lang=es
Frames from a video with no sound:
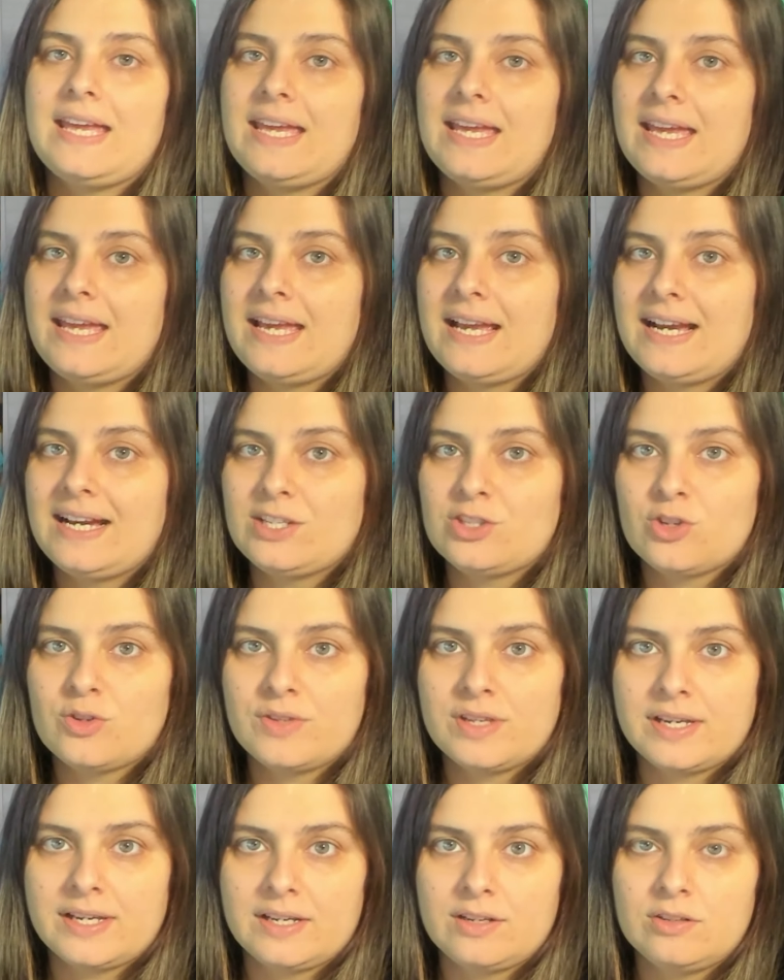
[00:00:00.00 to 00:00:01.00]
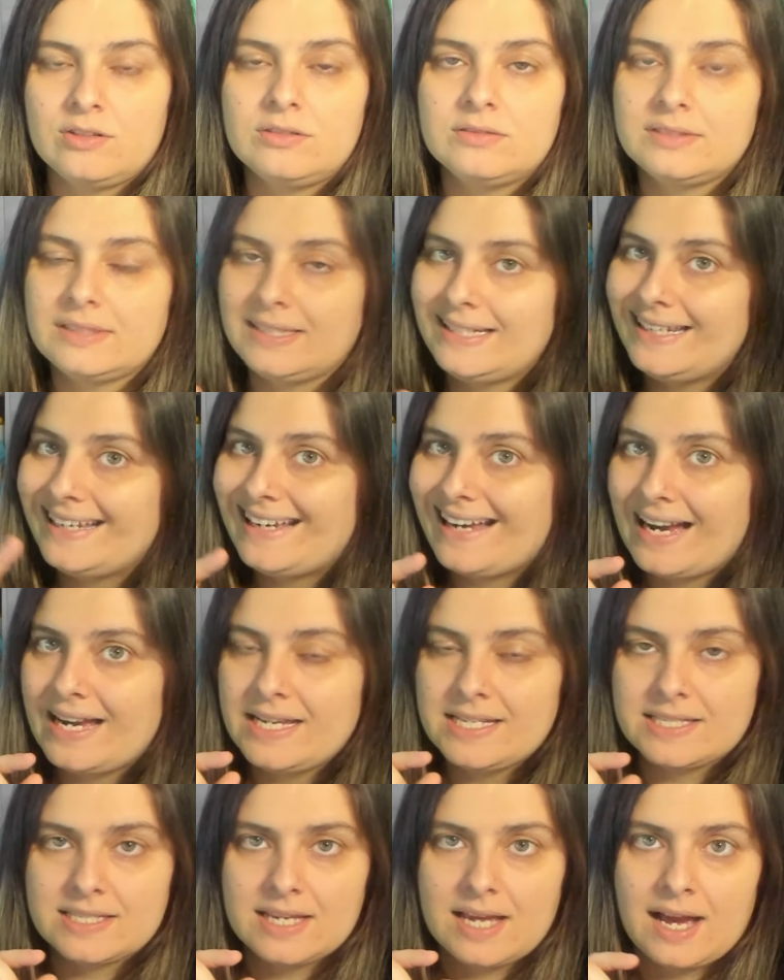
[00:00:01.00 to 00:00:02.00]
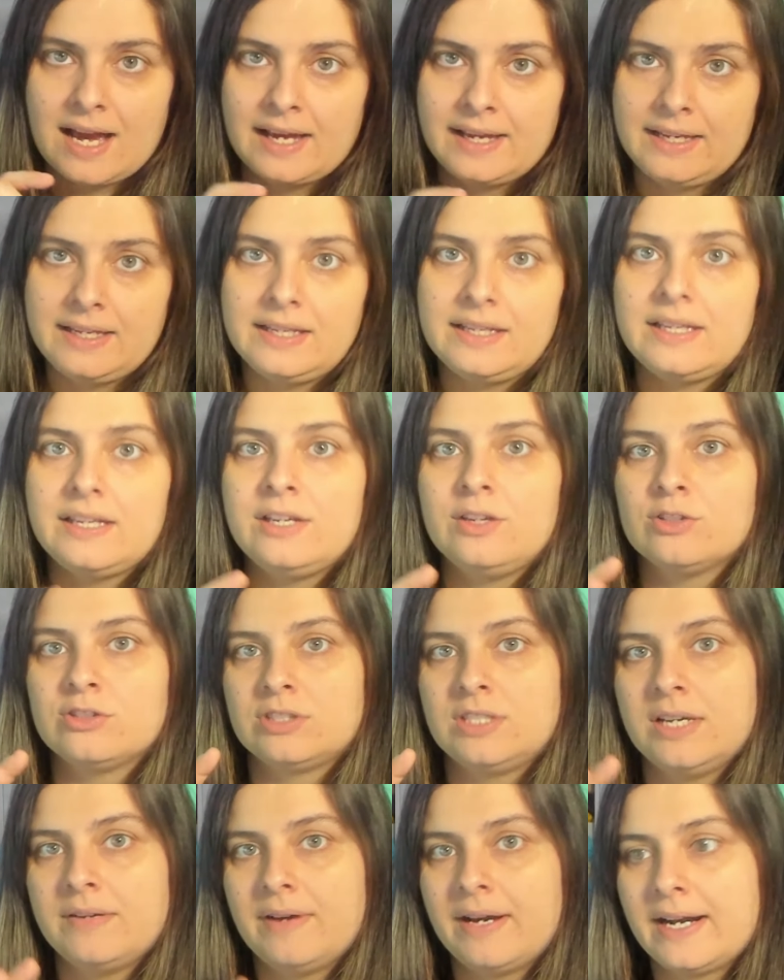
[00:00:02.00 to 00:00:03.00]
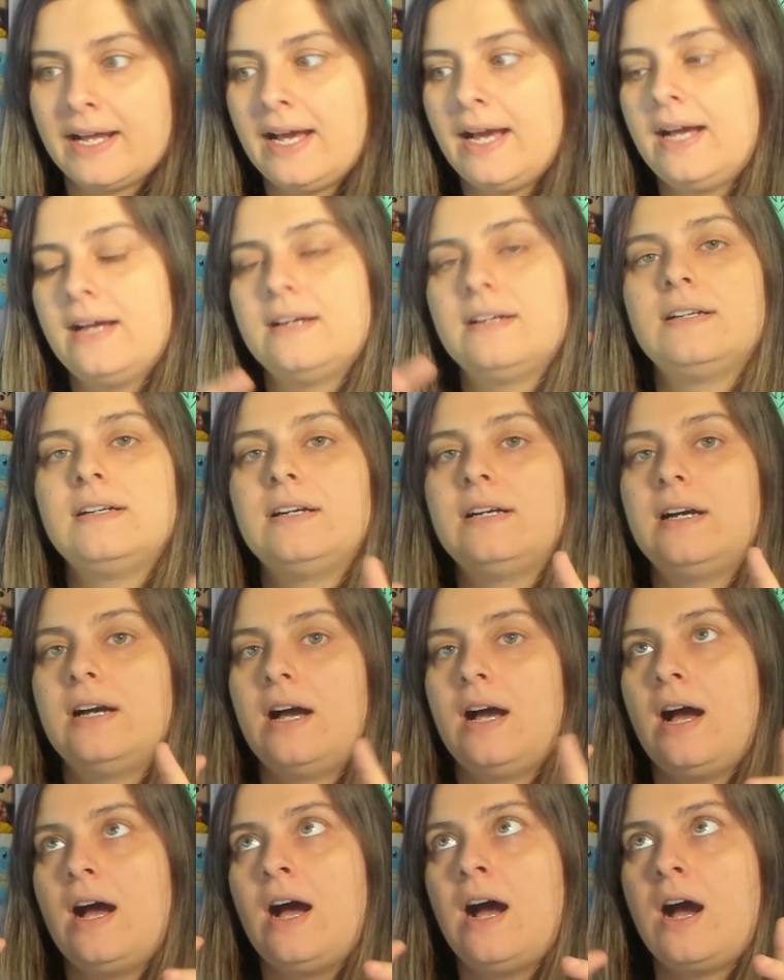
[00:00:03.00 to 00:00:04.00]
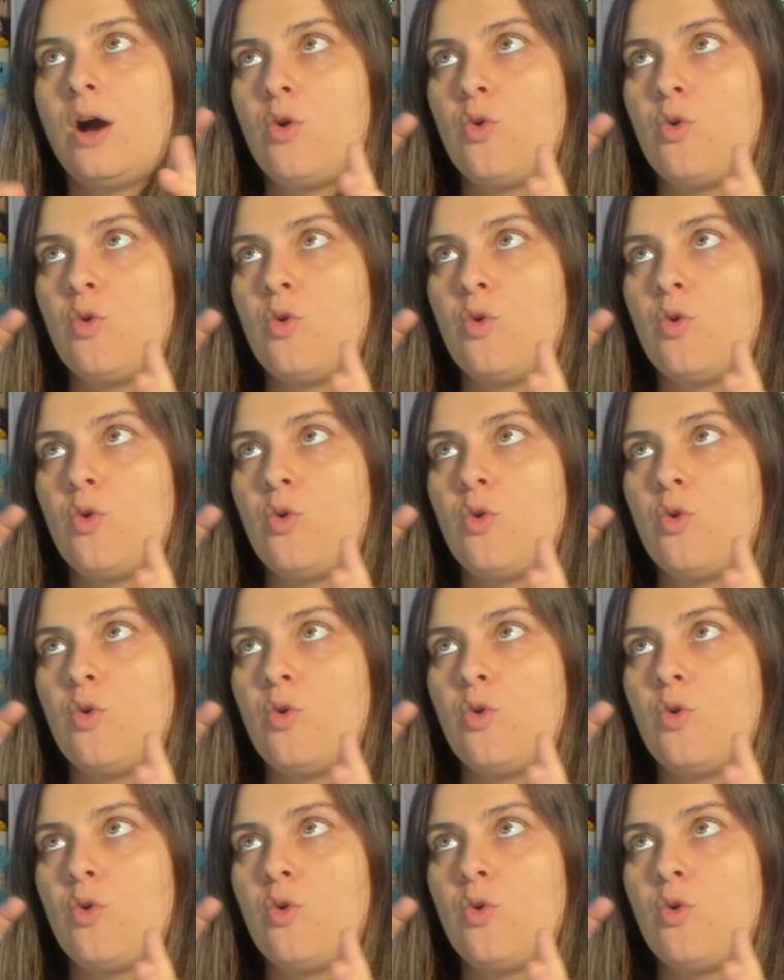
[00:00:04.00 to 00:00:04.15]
En caso de que no, clicáis ahí y os llevará a